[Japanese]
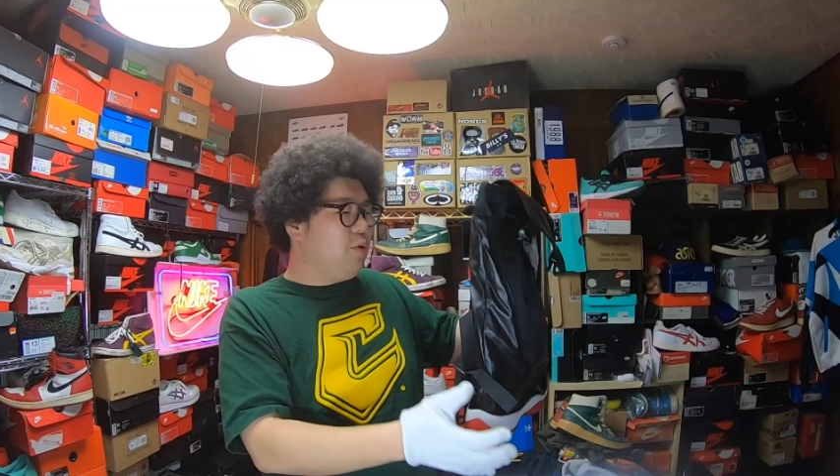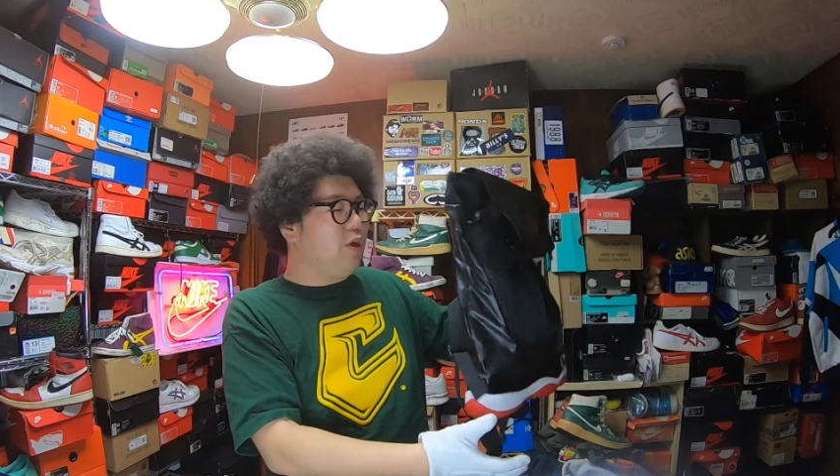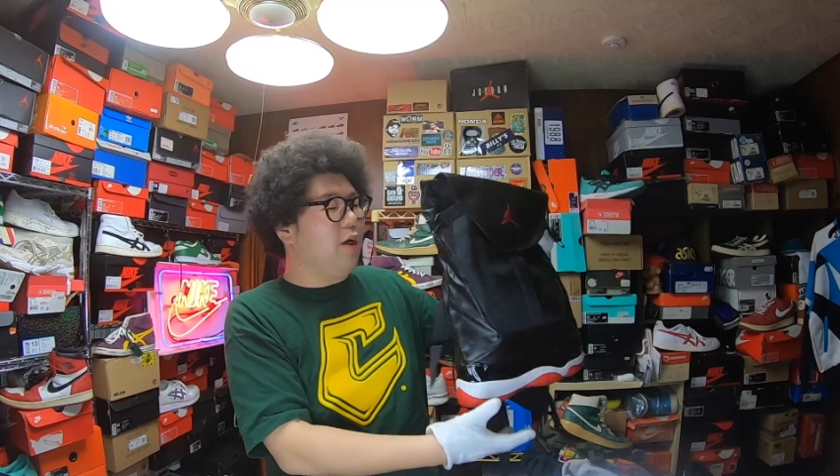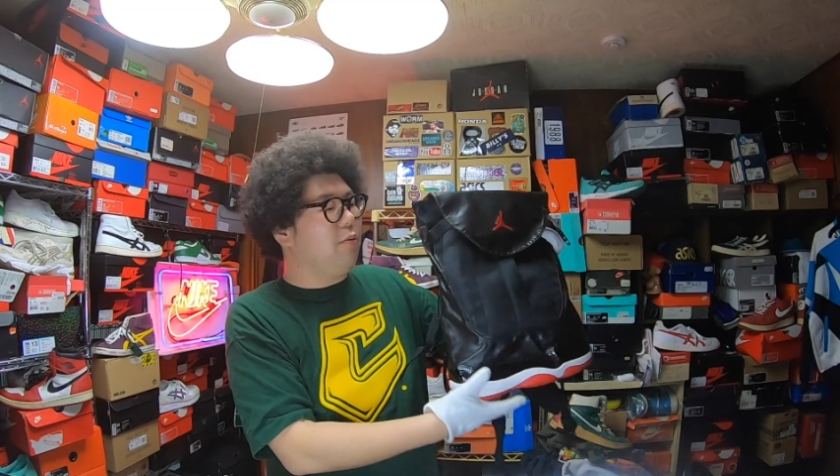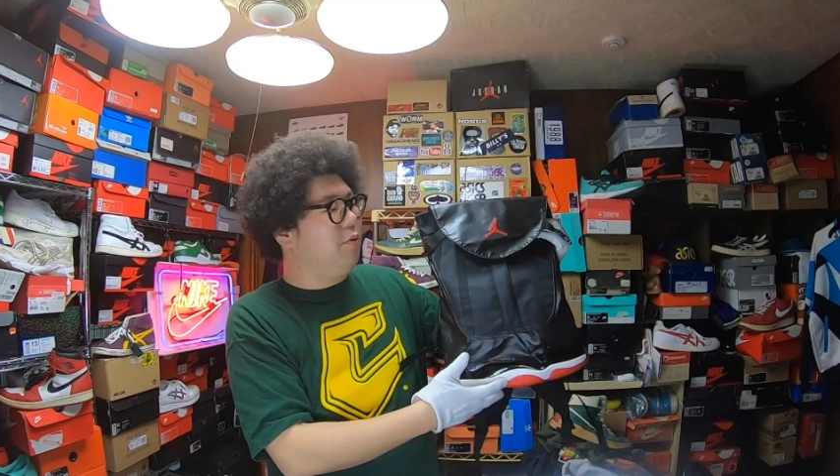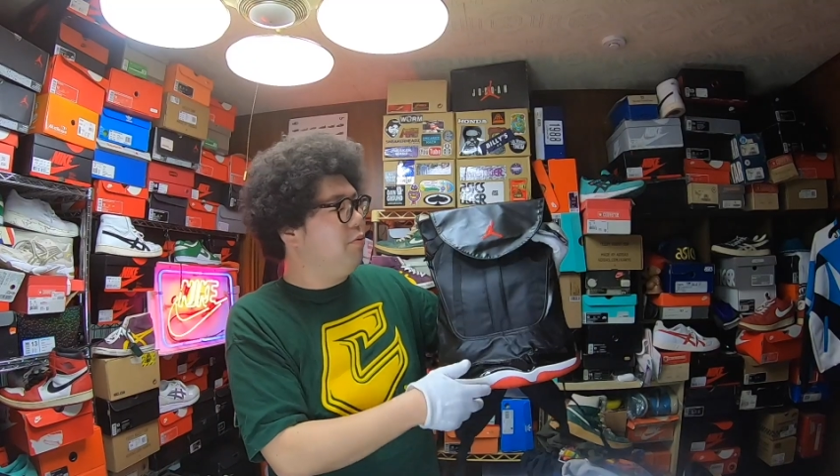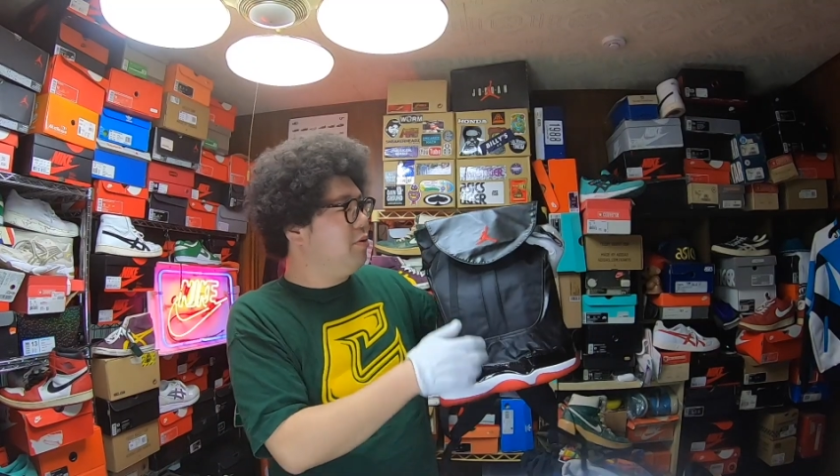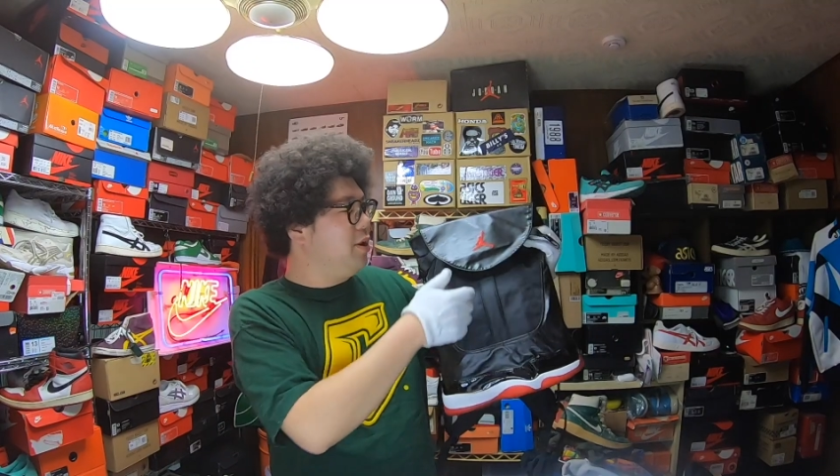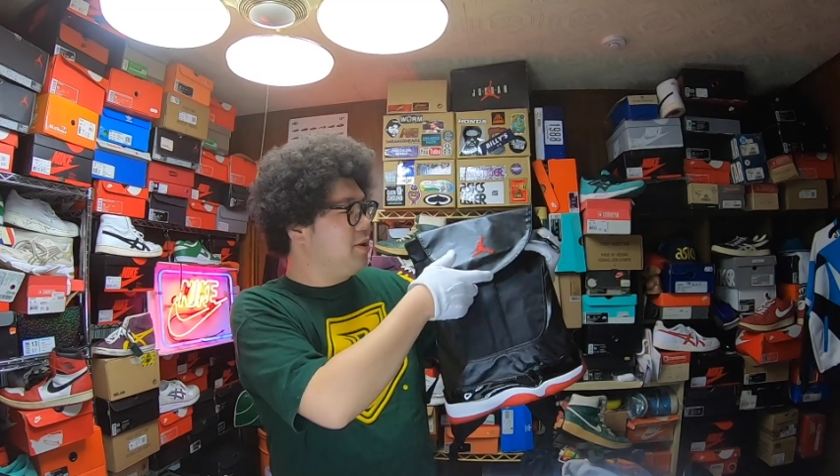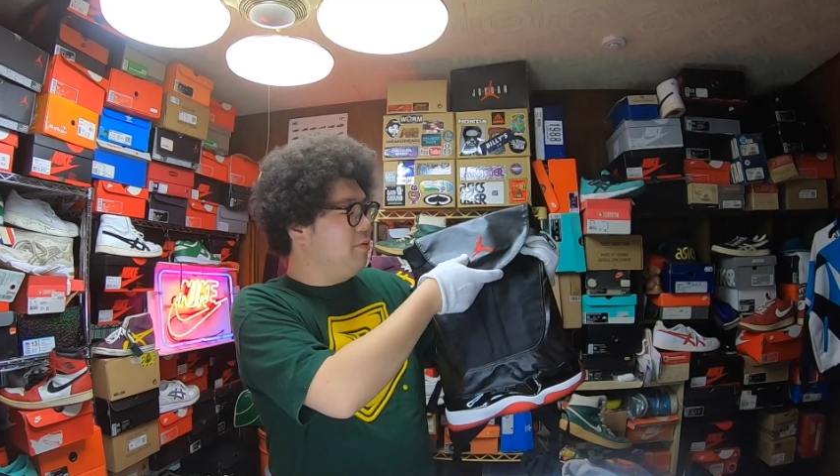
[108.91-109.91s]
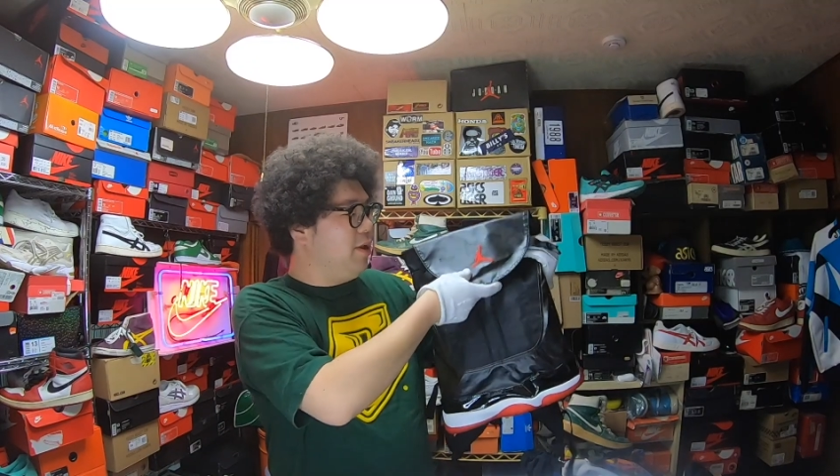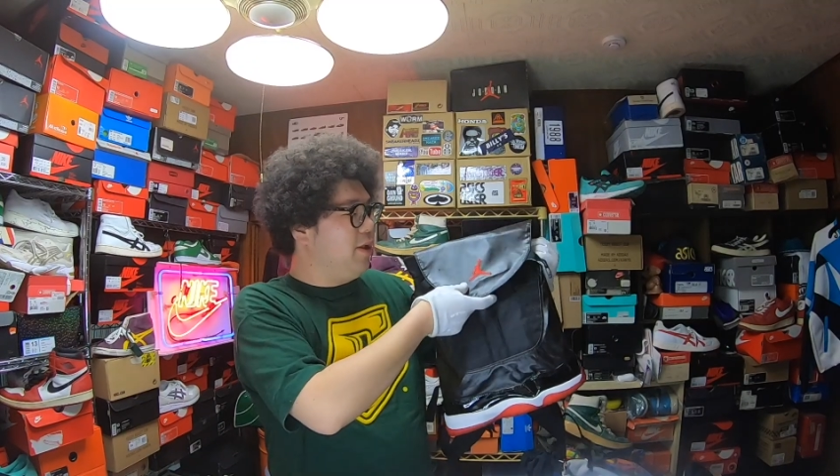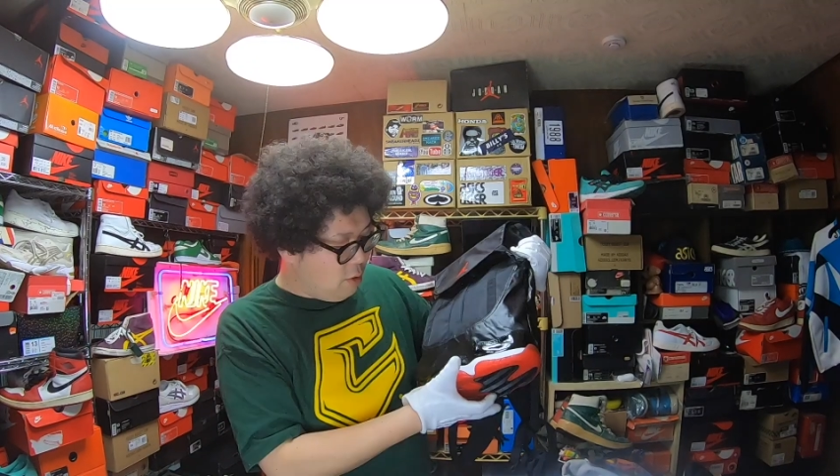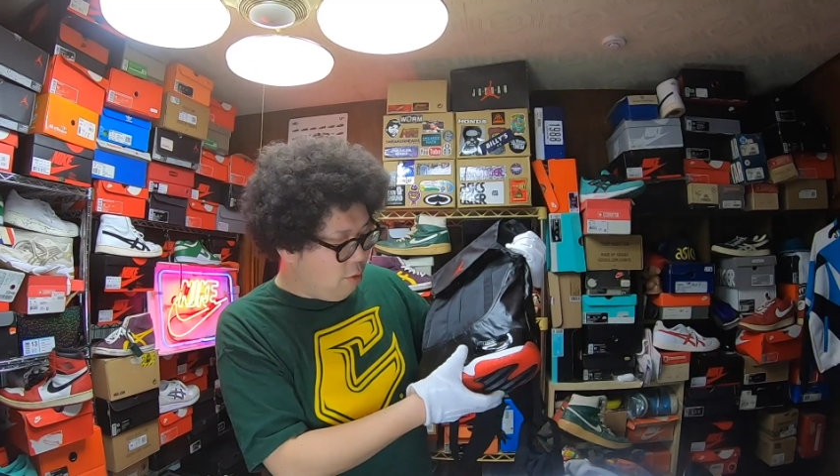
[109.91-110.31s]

ごいかっこよくないですか、これ。